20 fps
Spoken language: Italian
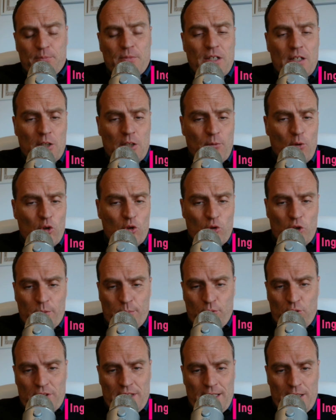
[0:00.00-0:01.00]
Li voglio
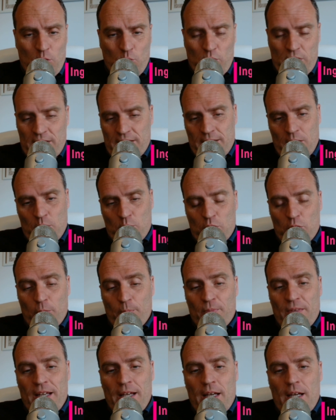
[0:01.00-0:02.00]
riportare qui di
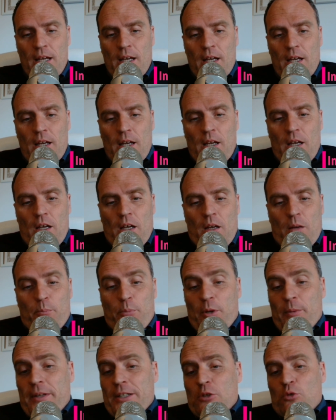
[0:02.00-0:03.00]
seguito.
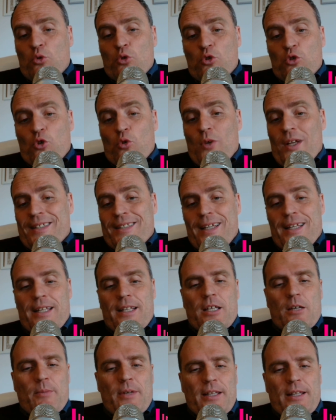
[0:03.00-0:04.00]
Prima di tutto una serie
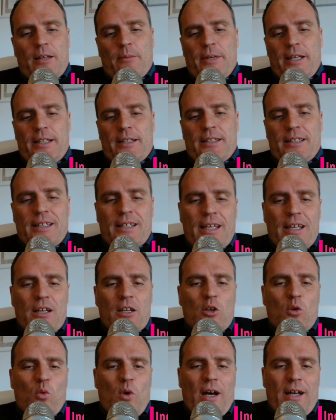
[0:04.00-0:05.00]
di emendamenti che
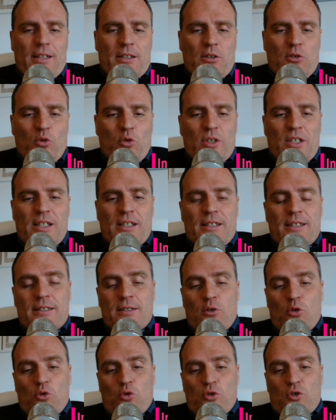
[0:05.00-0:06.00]
riguardano il
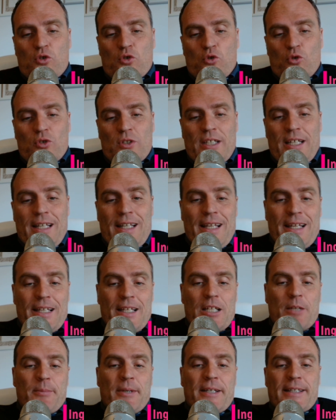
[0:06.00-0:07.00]
discorso delle
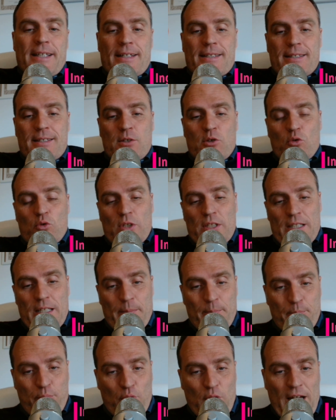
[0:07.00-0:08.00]
limitazioni
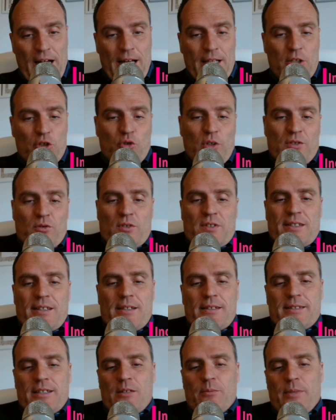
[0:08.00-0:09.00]
temporali, cioè
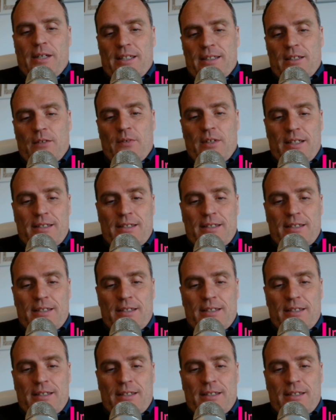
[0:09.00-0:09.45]
sostanzialmente